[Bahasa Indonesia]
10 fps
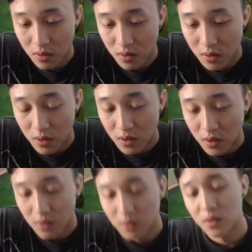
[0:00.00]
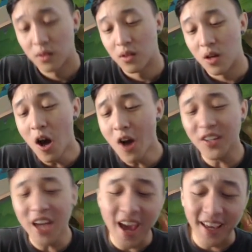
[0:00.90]

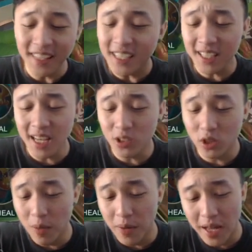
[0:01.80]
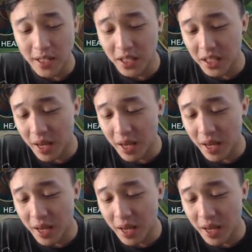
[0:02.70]
Oke, okay, kita sekarang sudah berada di